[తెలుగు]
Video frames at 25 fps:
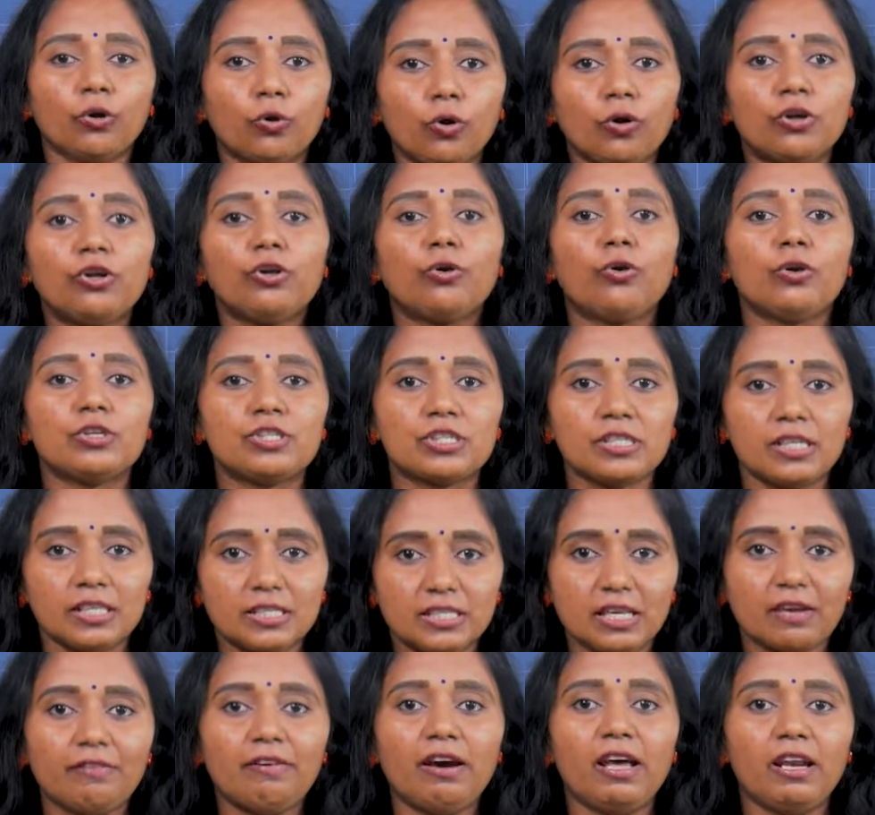కొట్టుకొచ్చిన
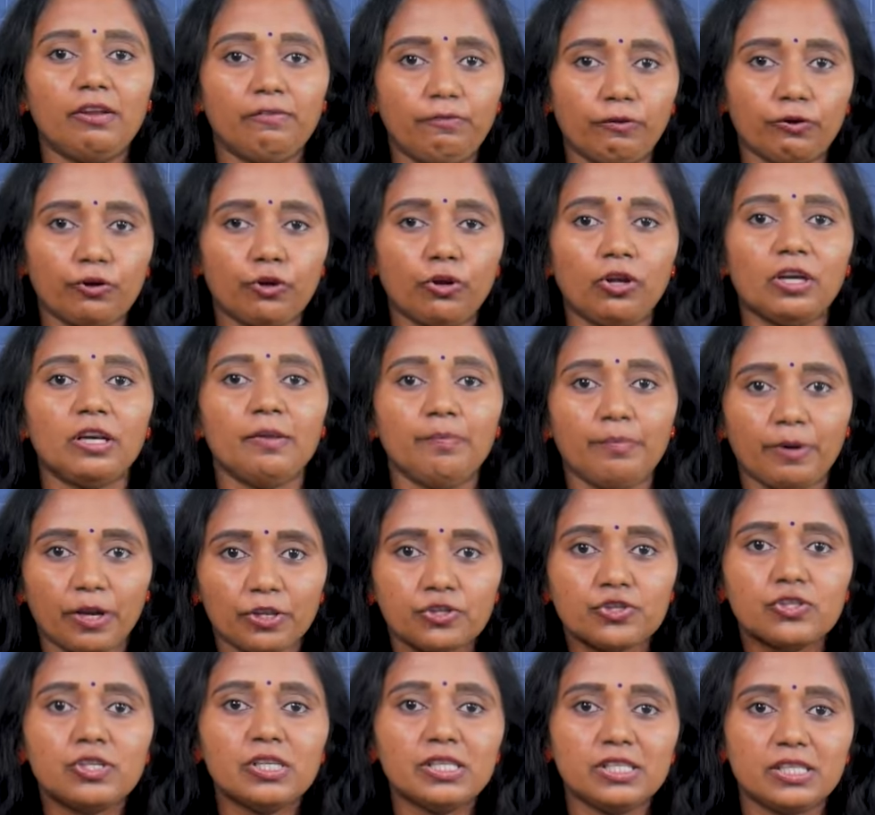శవాల ఫోటోల్ని
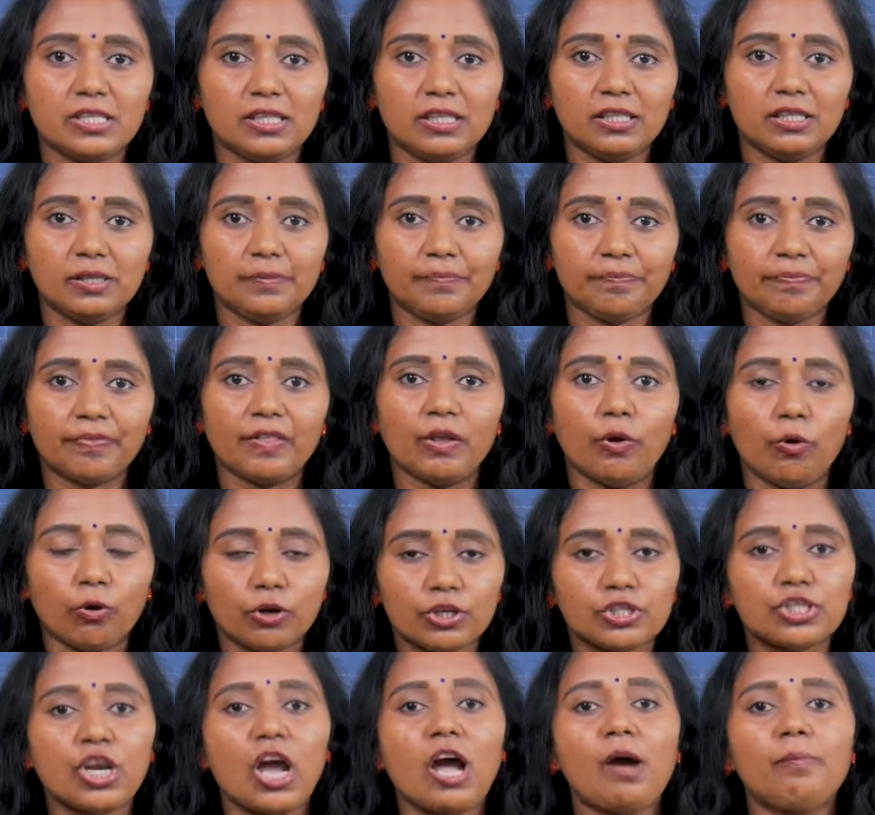ప్రచురించింది
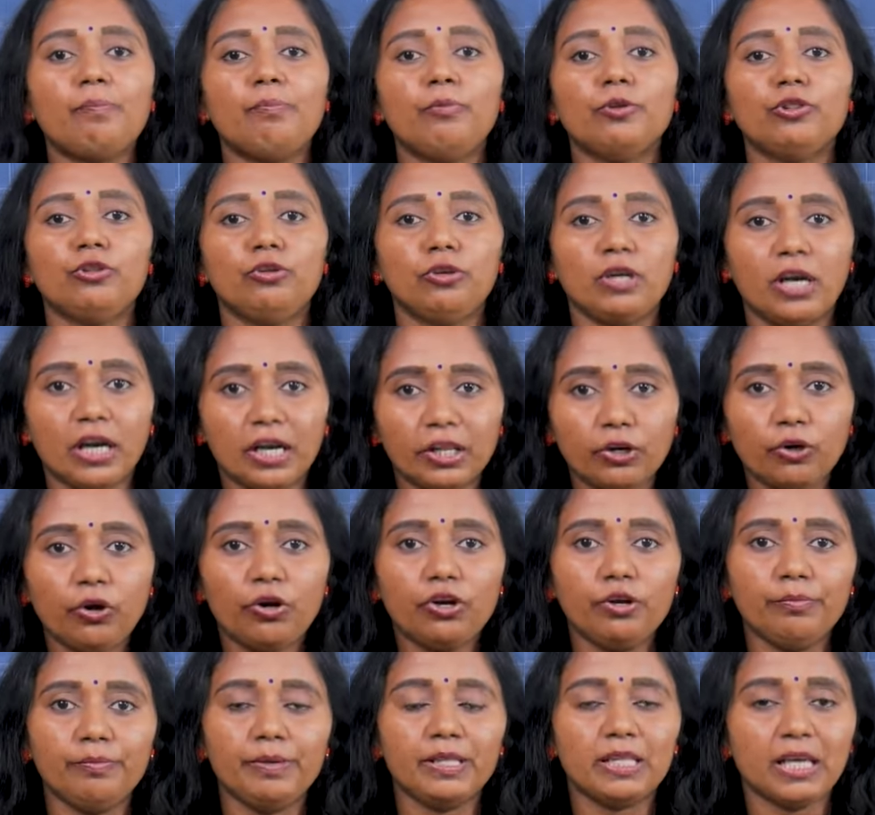ఒక షాప్ ముందు నడి
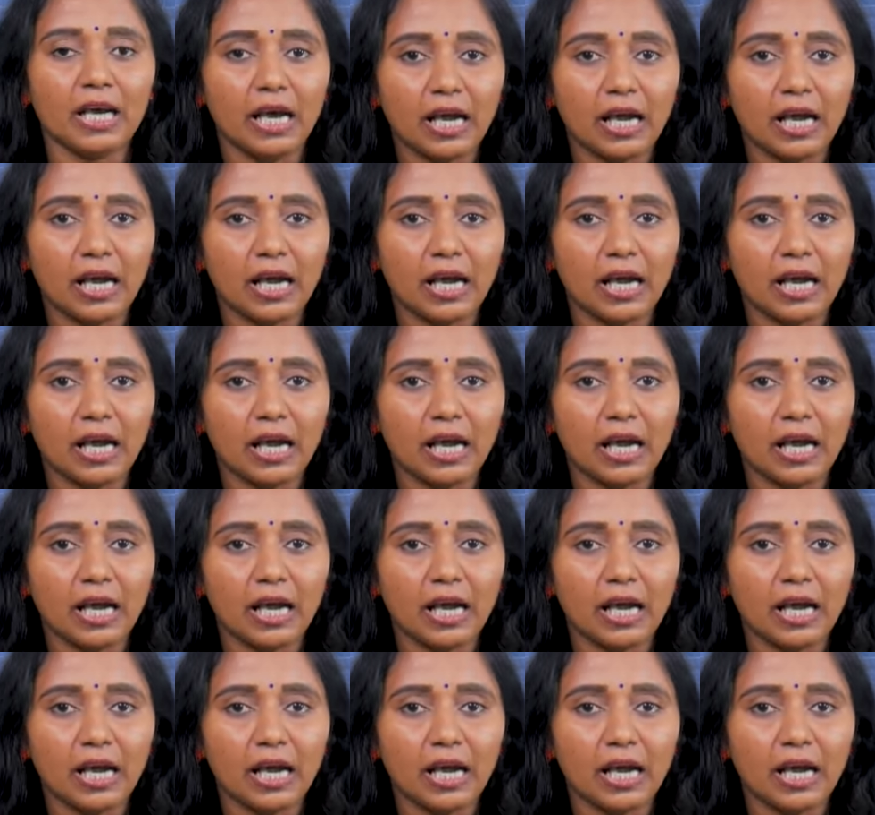రోడ్డు మీద